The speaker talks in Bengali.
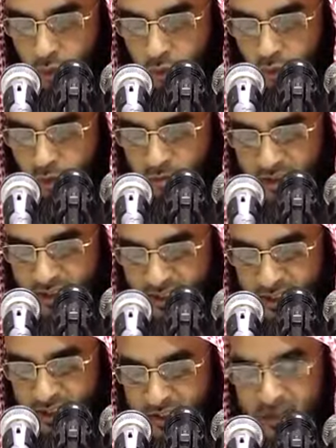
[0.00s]
ওসুলুল
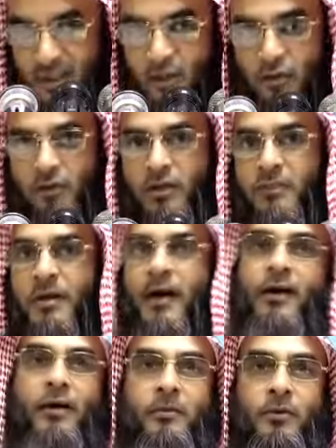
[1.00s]
মাসাইল যেগুলো দিয়ে
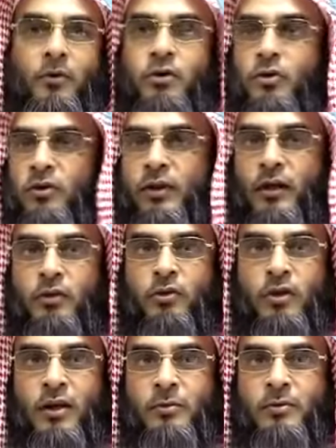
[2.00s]
ভাগ হবে অসুল তাহলে
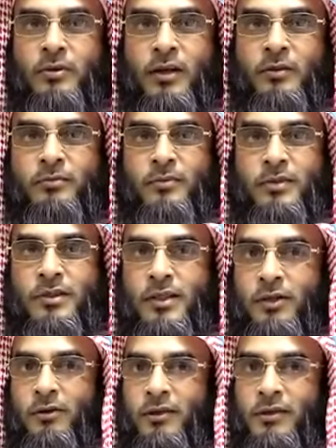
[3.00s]
কোন গলা বুঝলাম
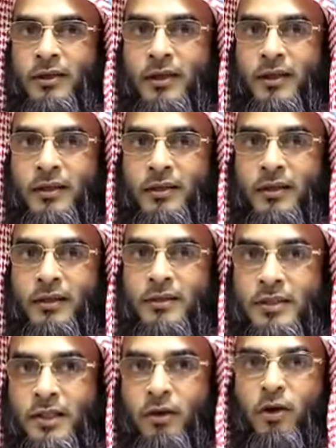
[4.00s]
যেগুলো দিয়ে
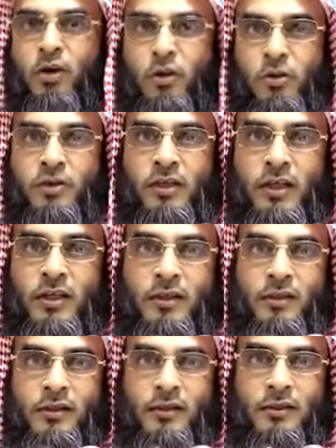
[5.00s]
যে অঙ্ক দিয়ে
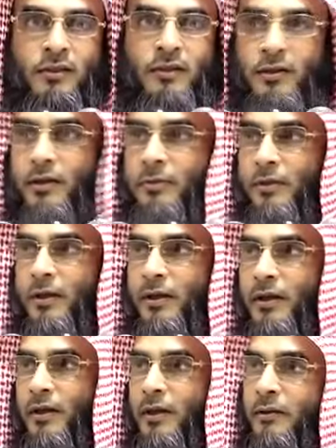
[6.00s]
কি হবে
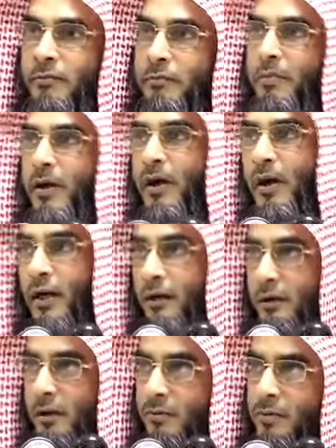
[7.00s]

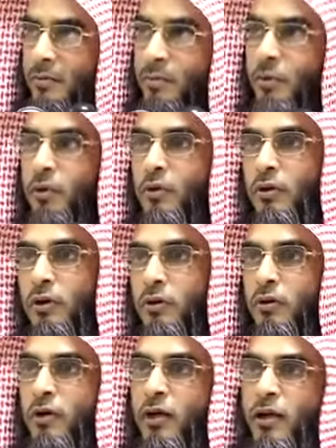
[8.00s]
ভাগ হবে
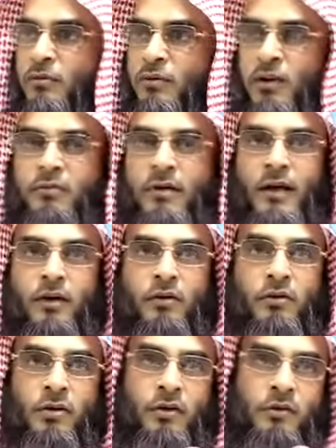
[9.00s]
মূলধনকে আমরা ভাগ
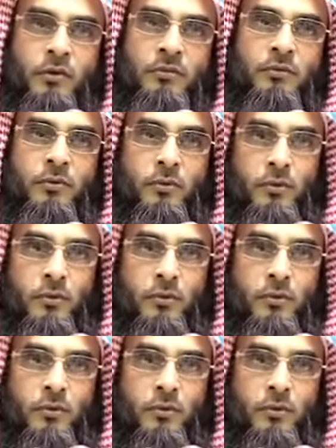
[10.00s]
করে দেব